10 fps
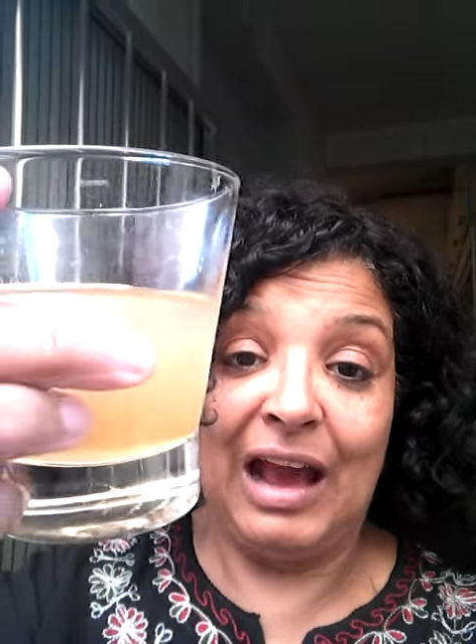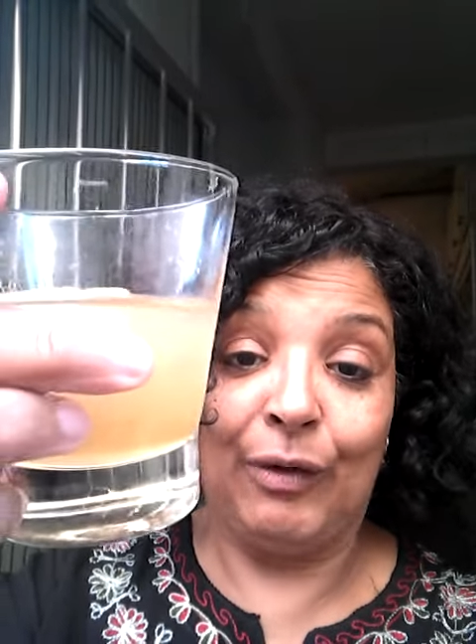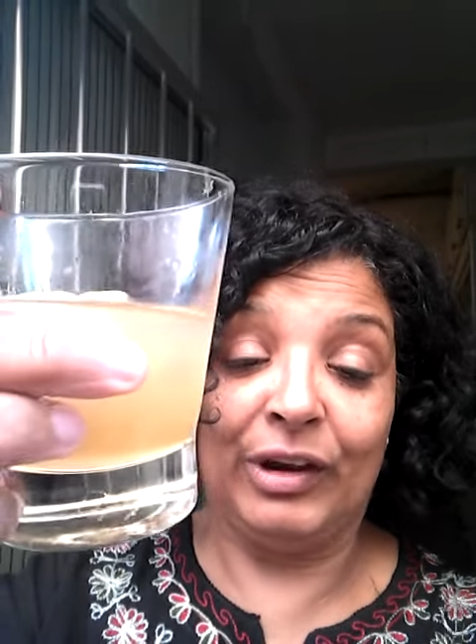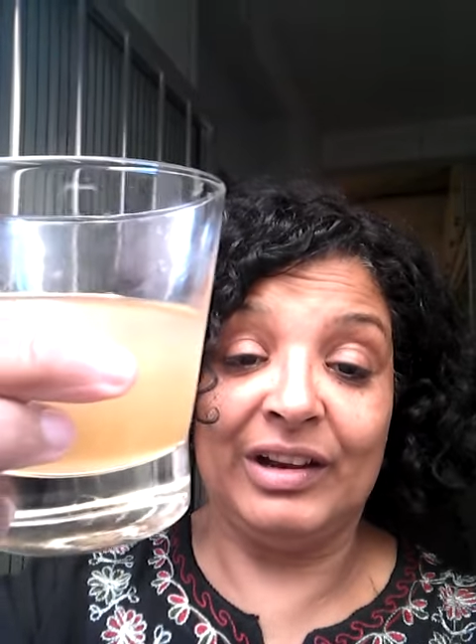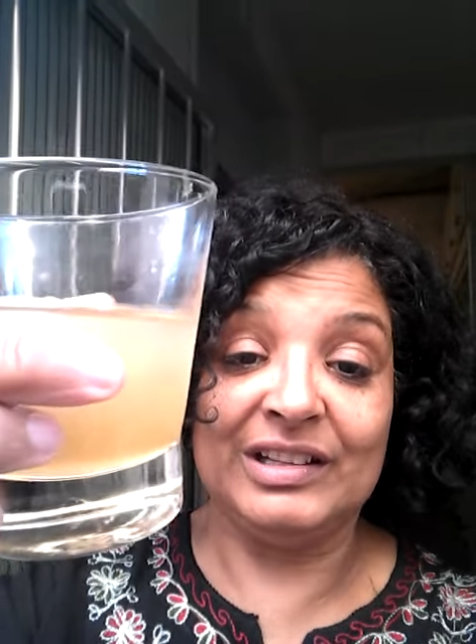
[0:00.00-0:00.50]

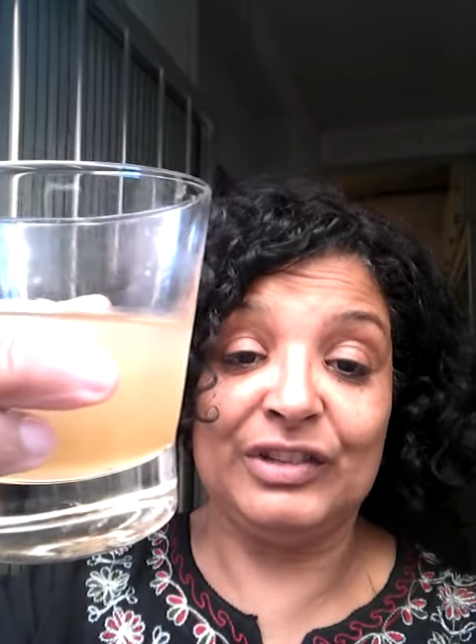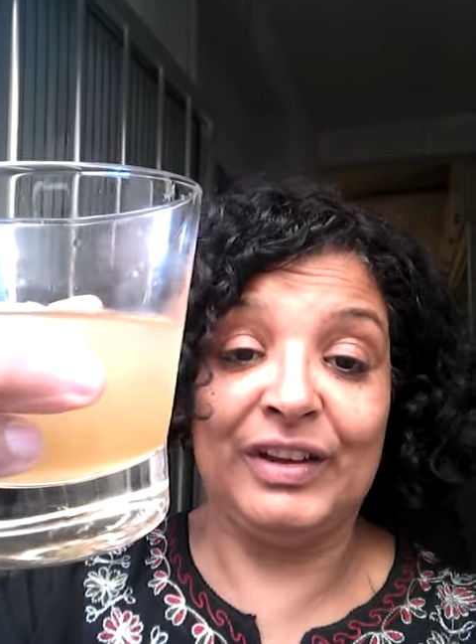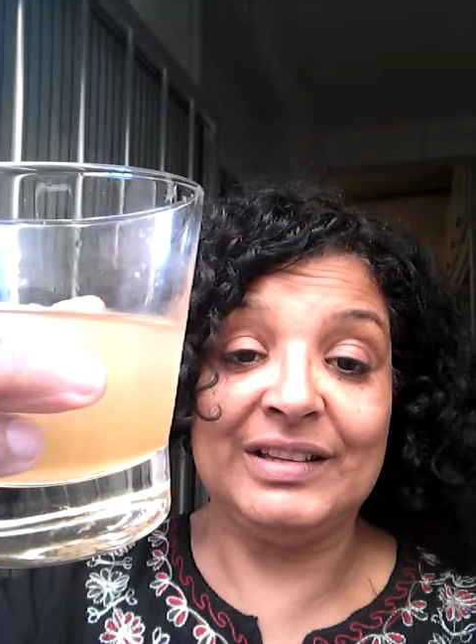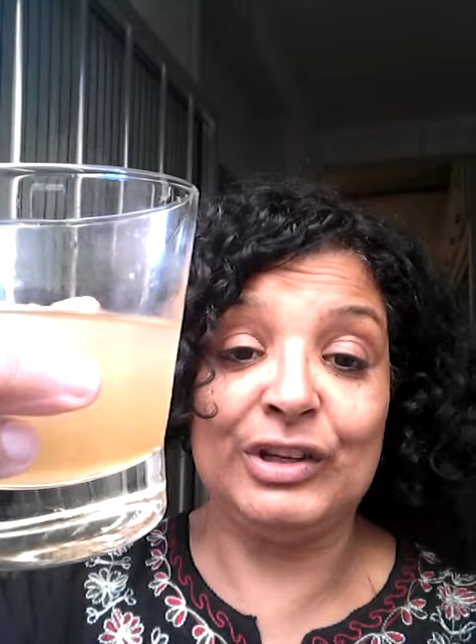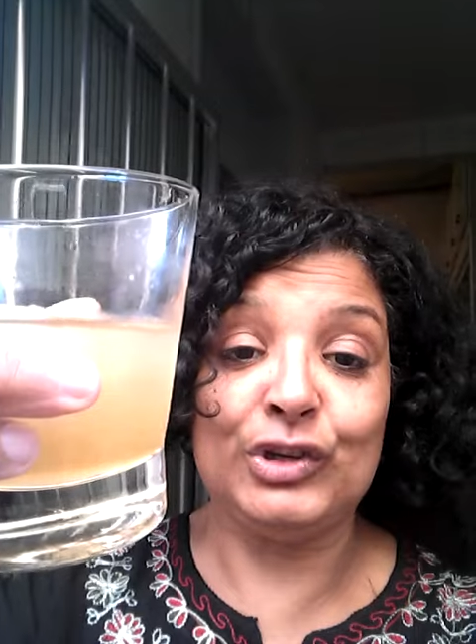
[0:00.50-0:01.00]
agora nas
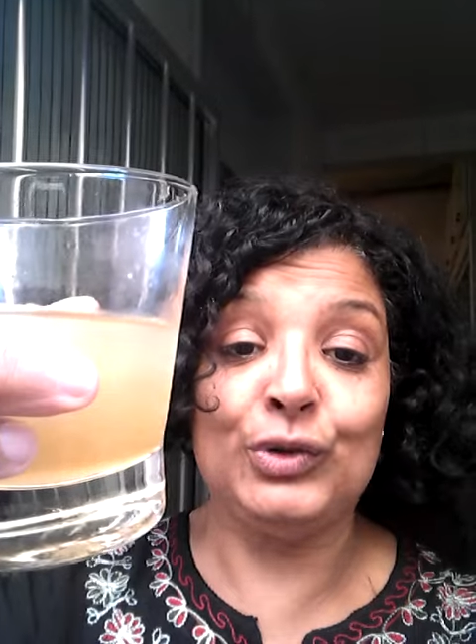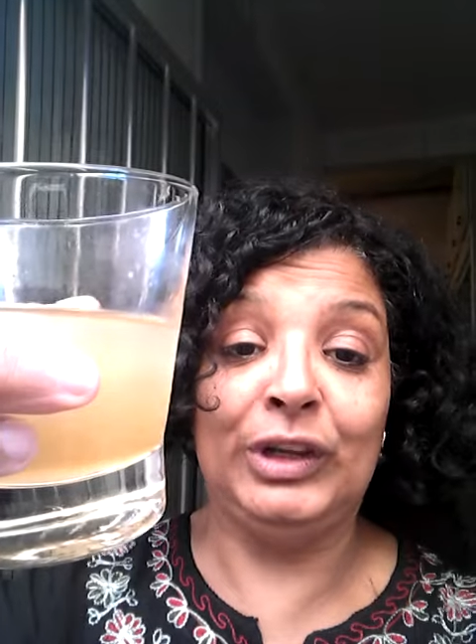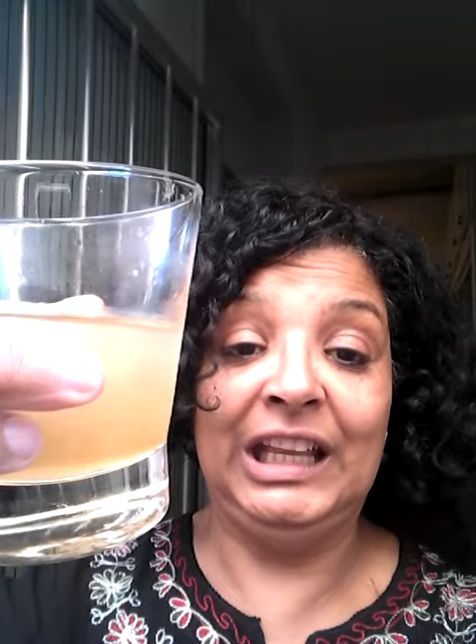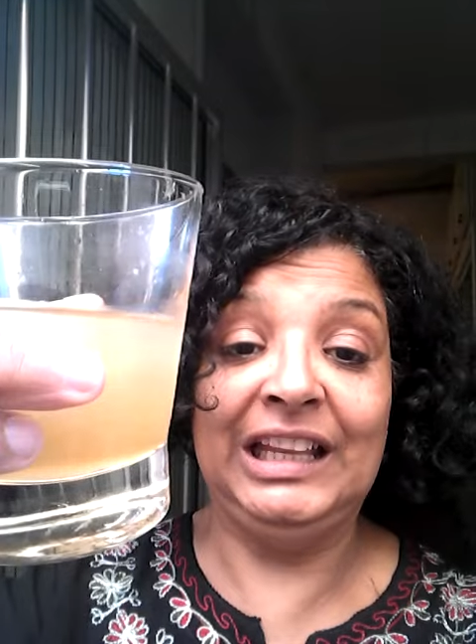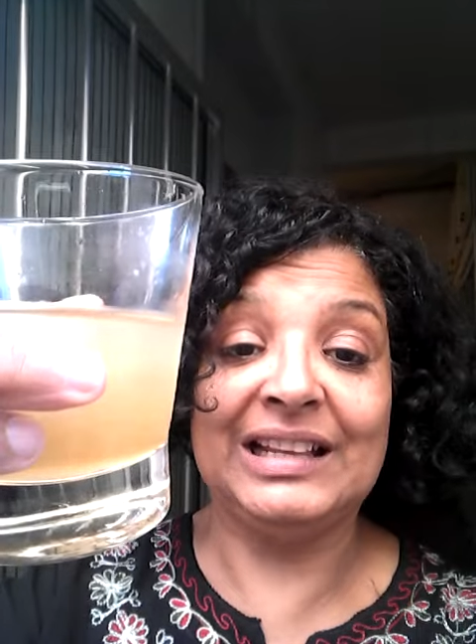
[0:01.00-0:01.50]
festas
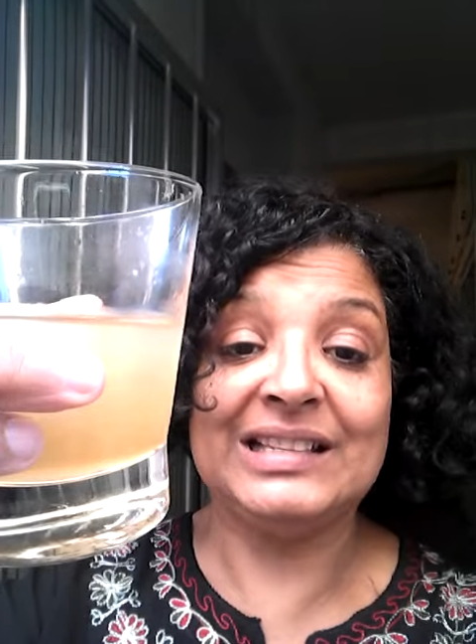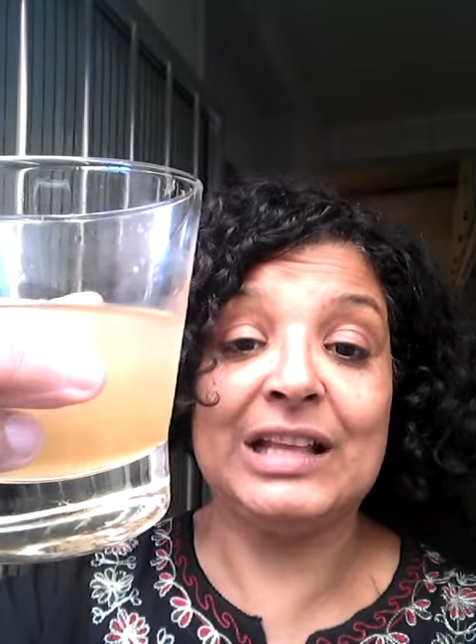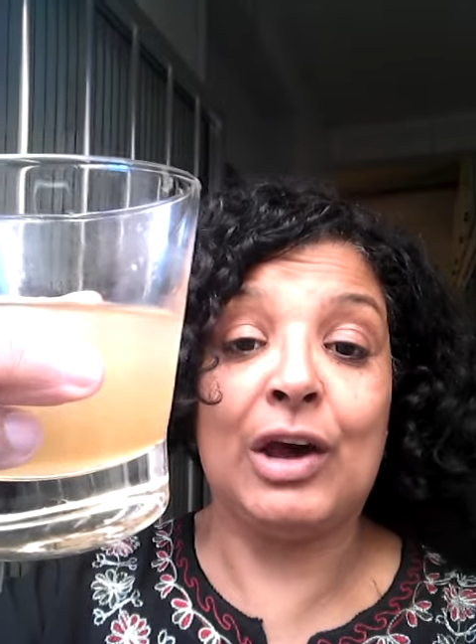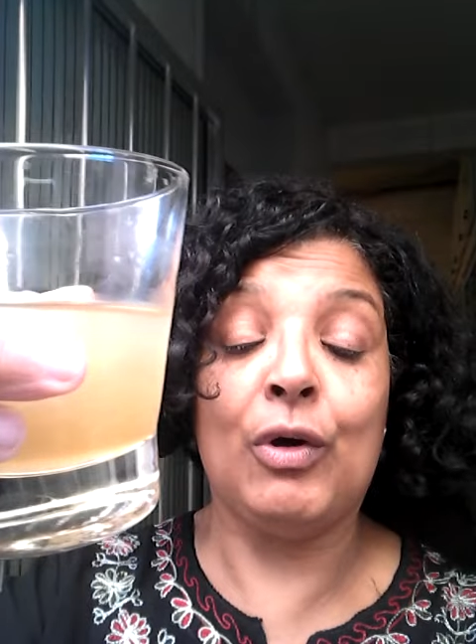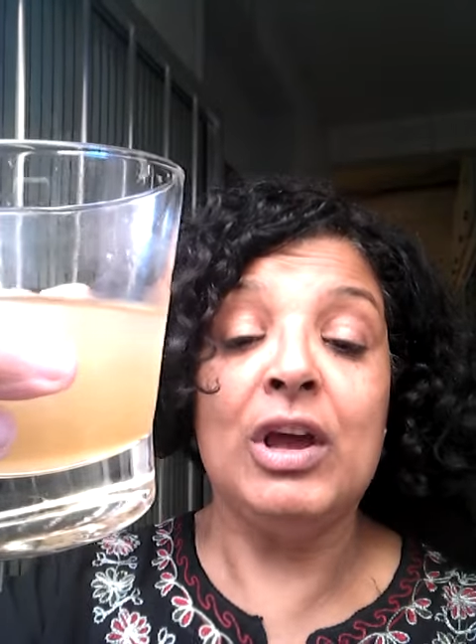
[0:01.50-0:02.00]
juninas,
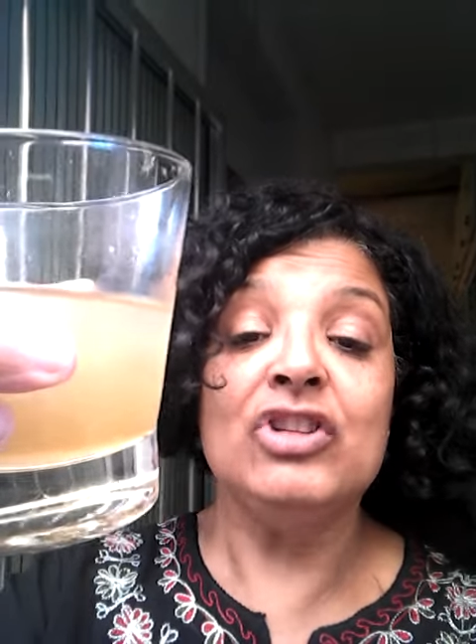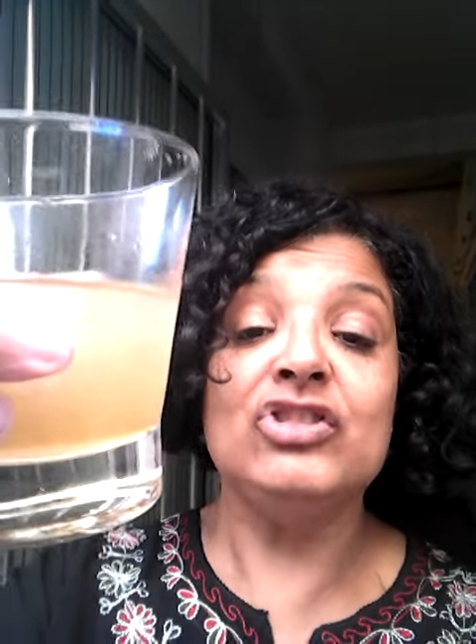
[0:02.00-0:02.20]
tal,